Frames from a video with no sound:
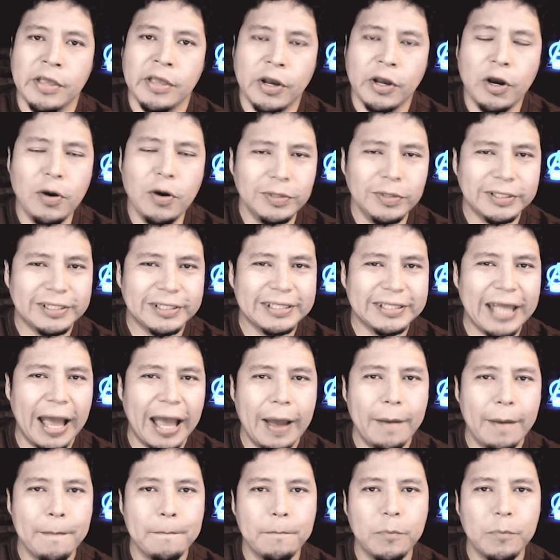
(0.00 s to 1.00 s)
¿Cómo
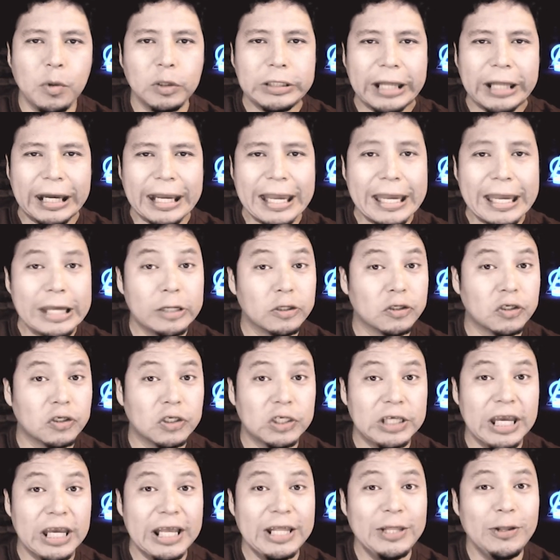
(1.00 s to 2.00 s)
están, butaqueros?
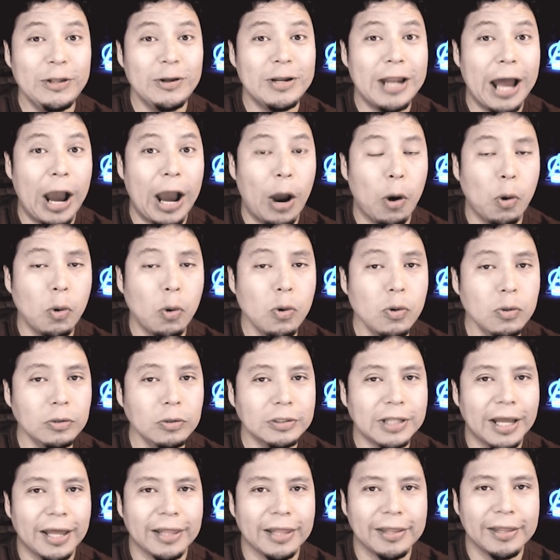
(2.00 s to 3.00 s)
Siendo la
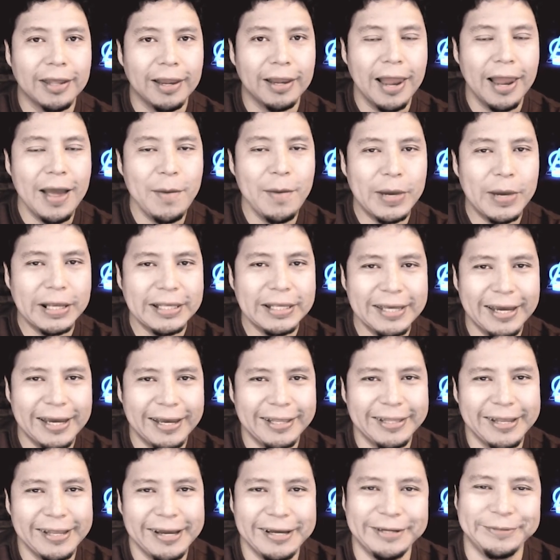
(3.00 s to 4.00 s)
una de la
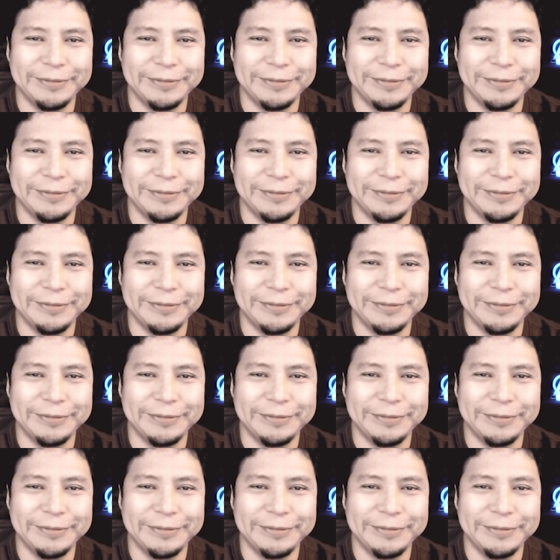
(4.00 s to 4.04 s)
mañana,